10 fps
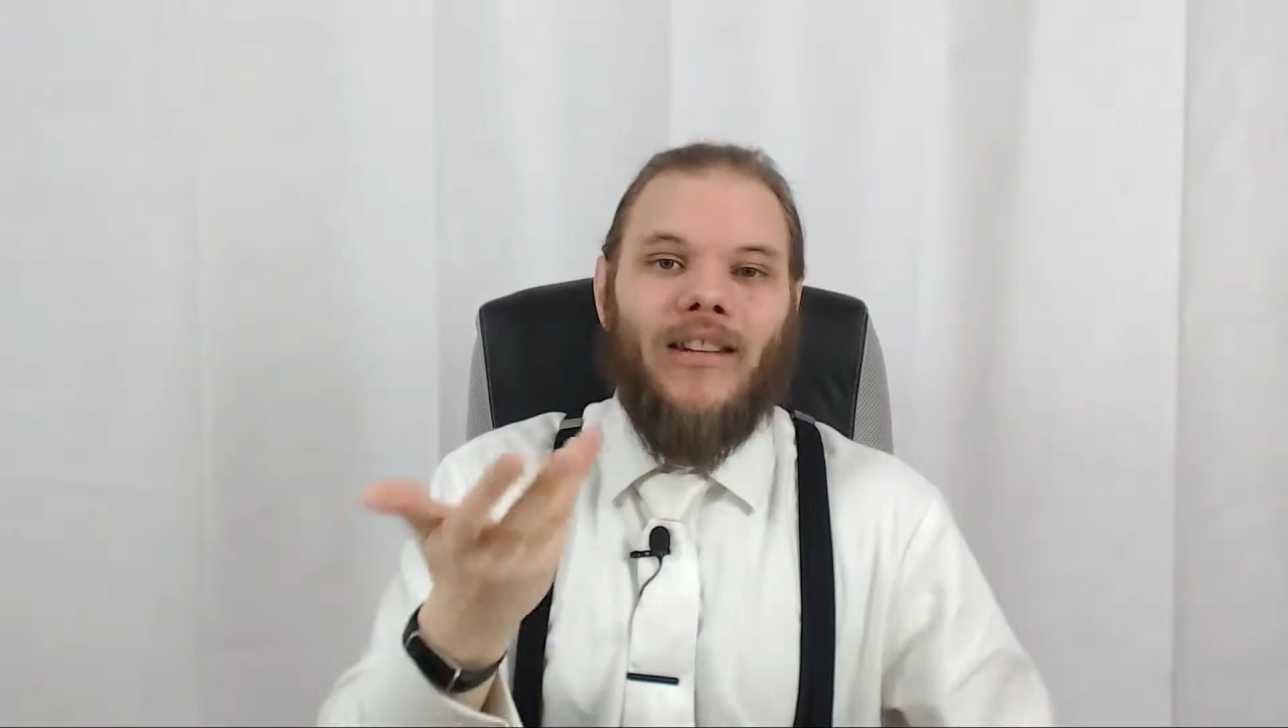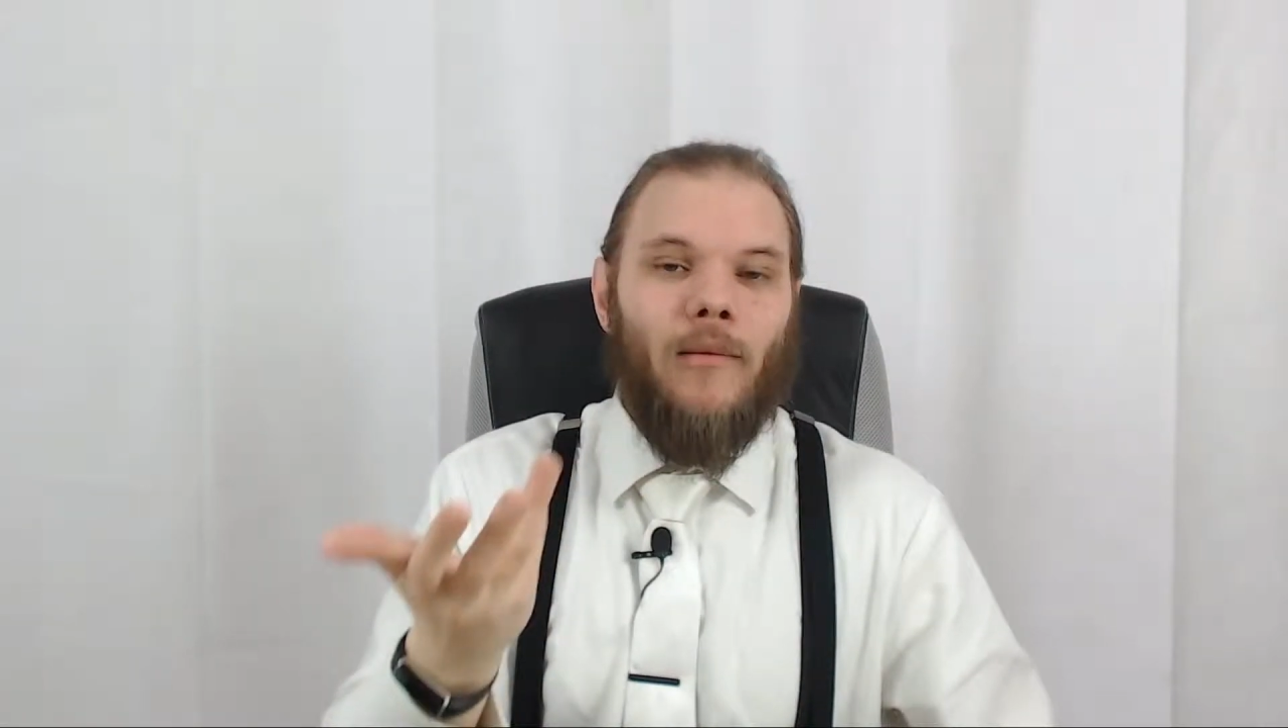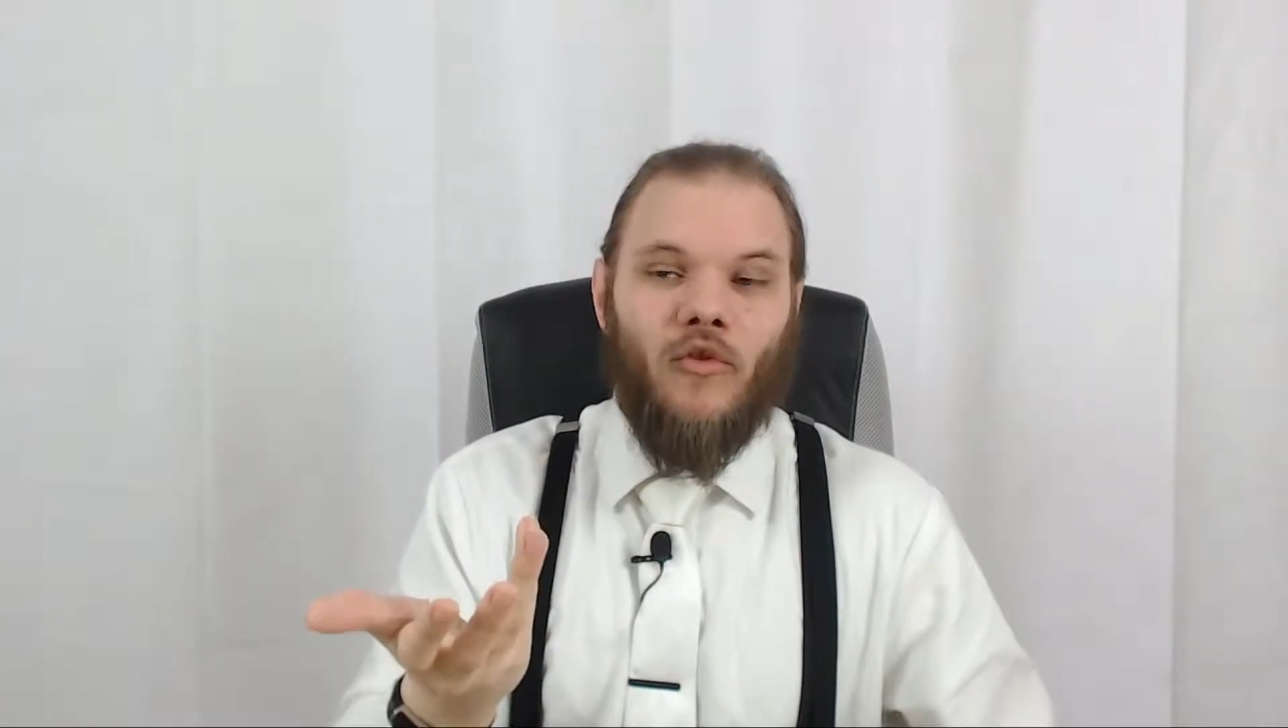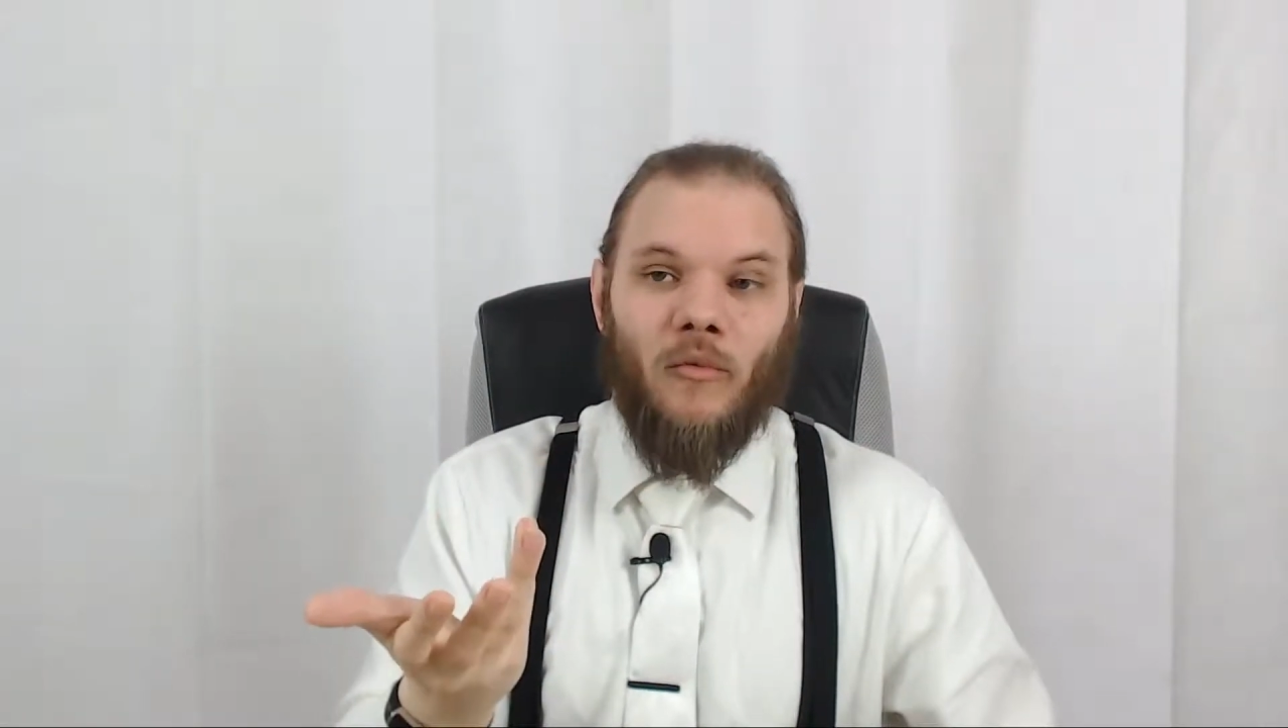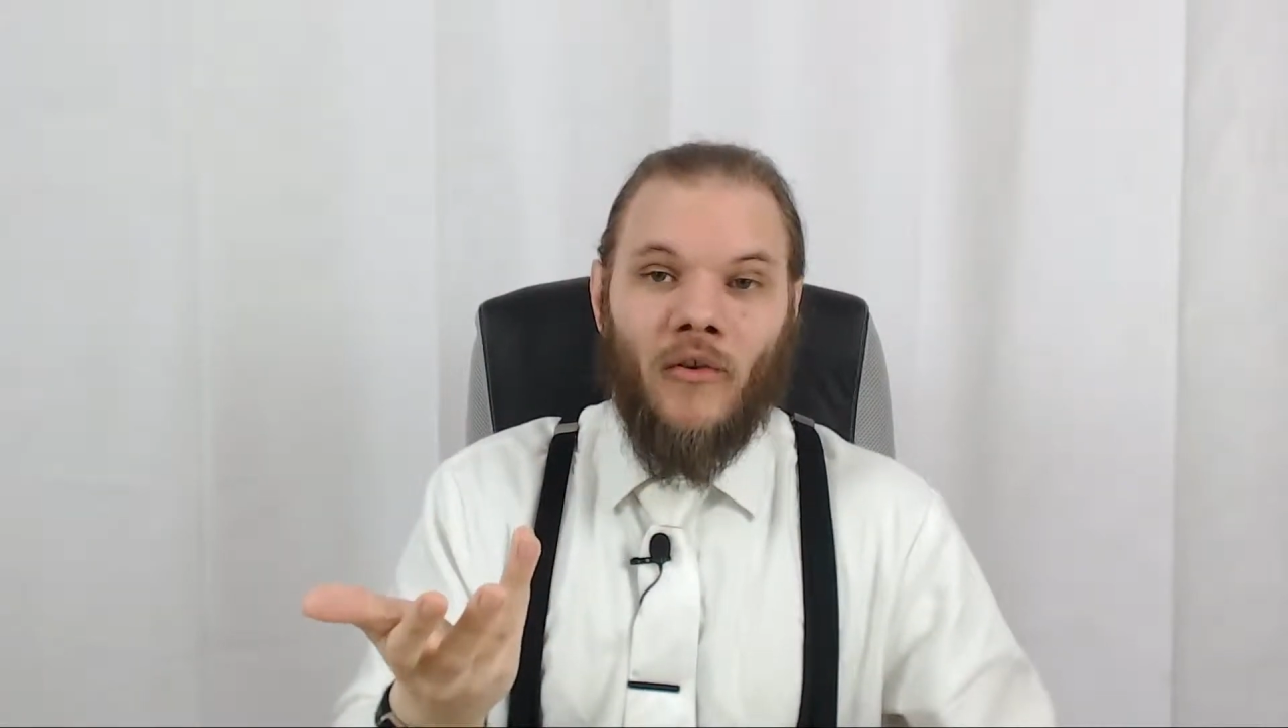
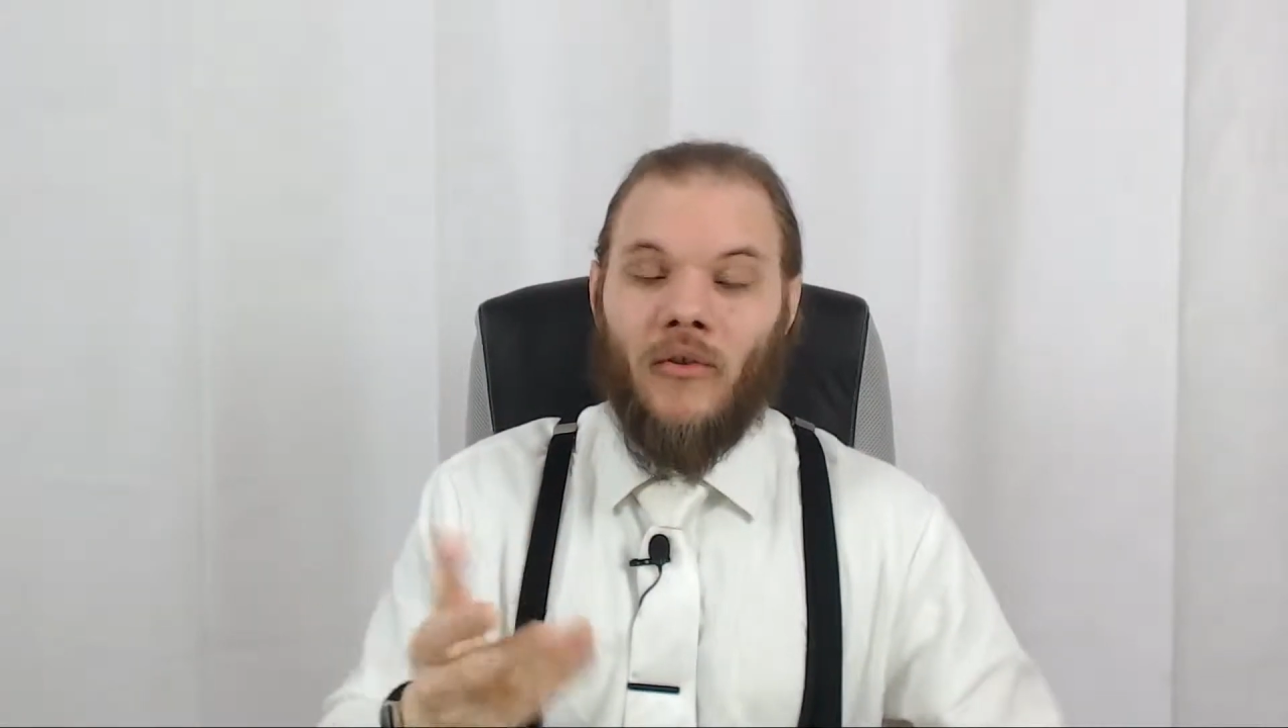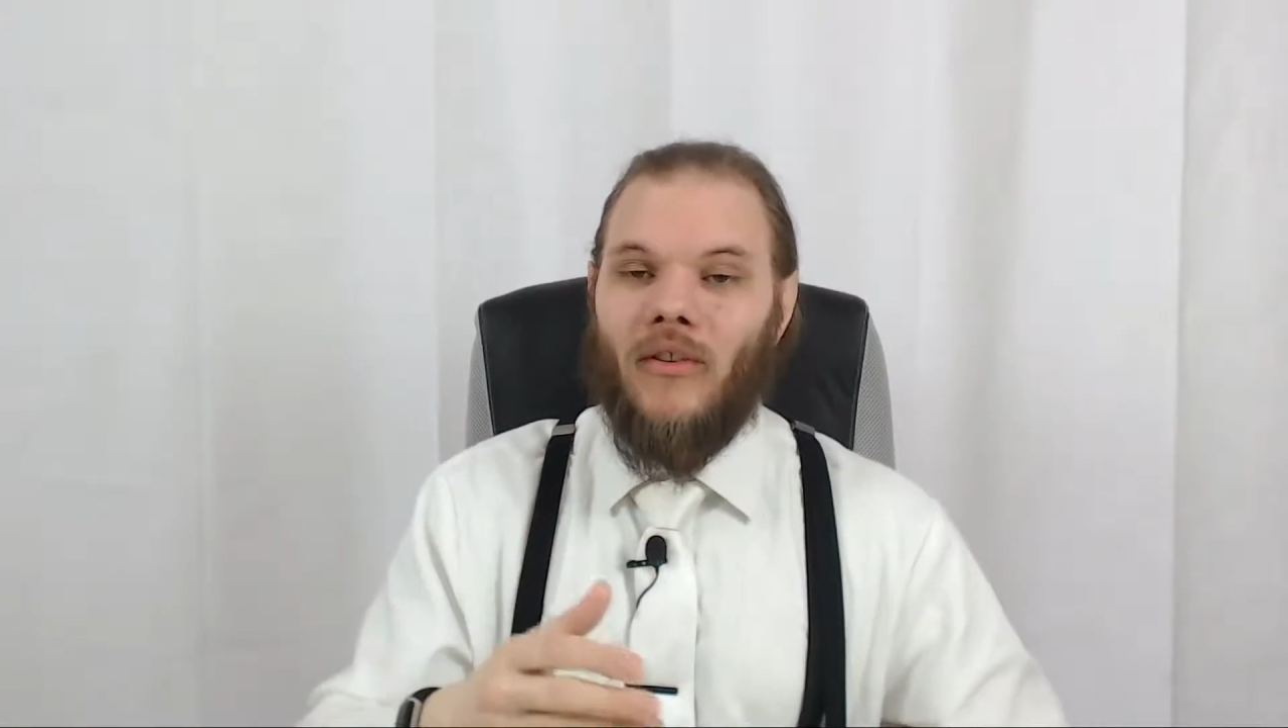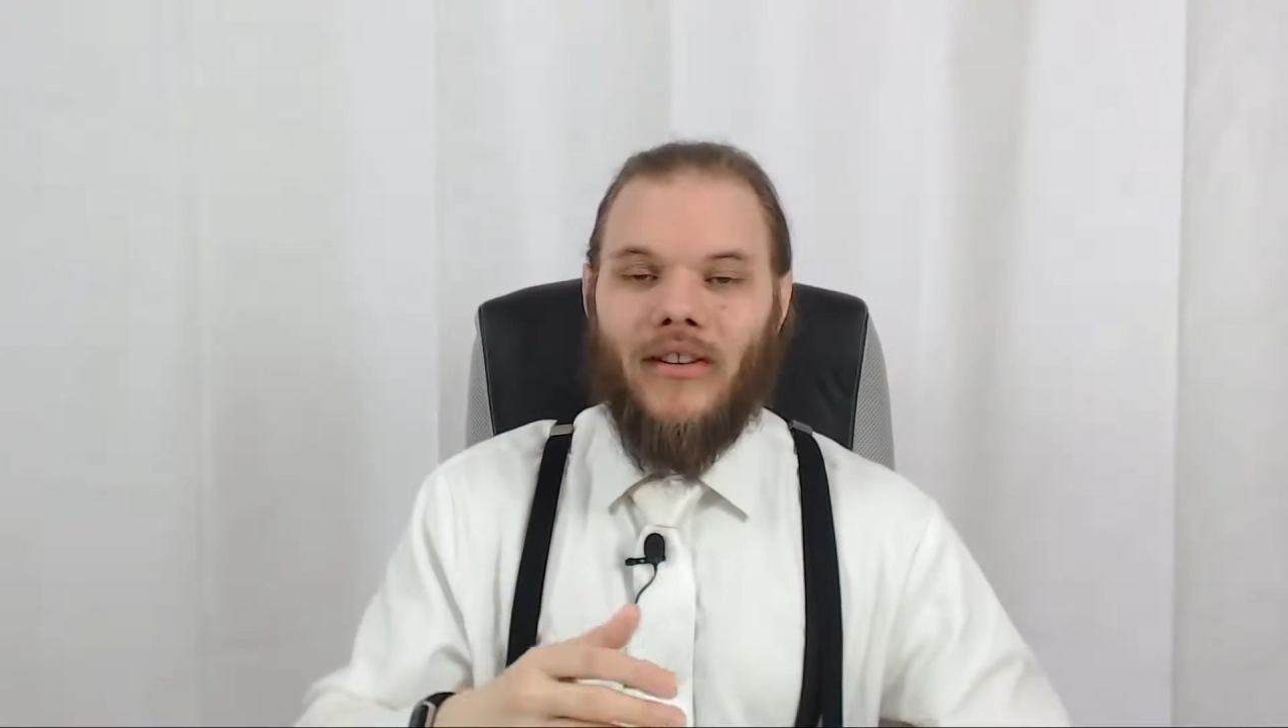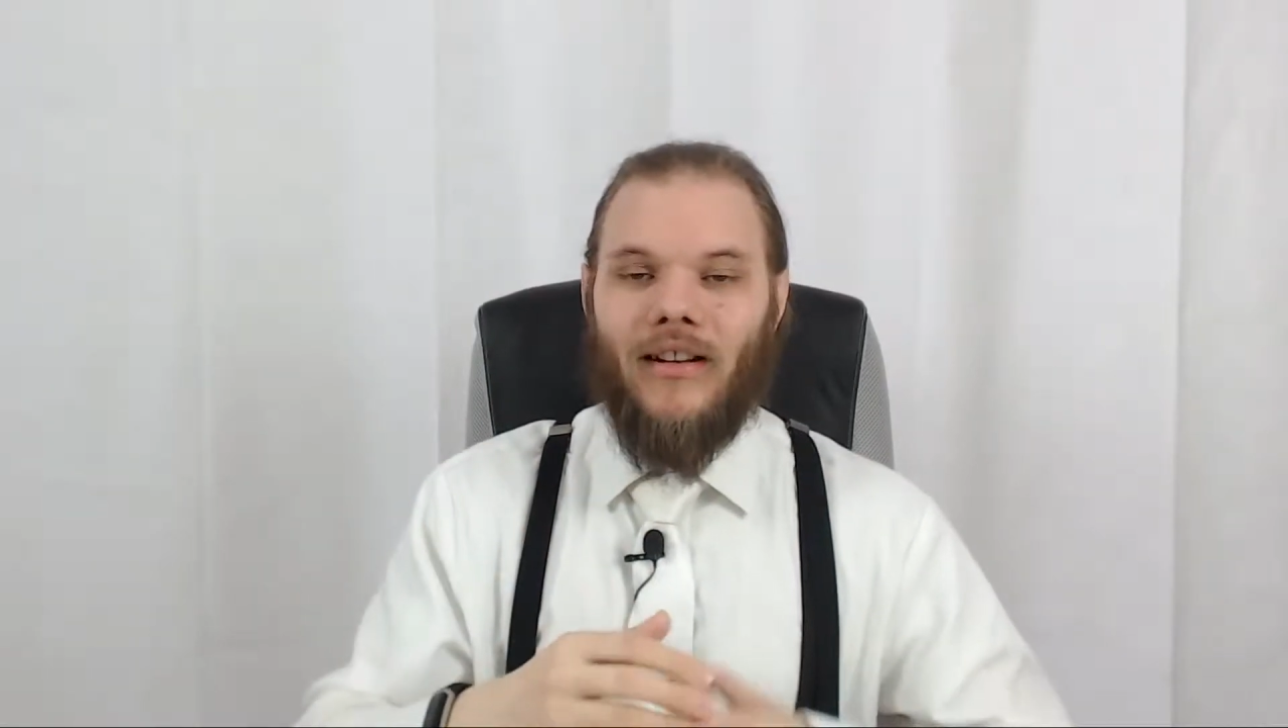d'amusement, parce que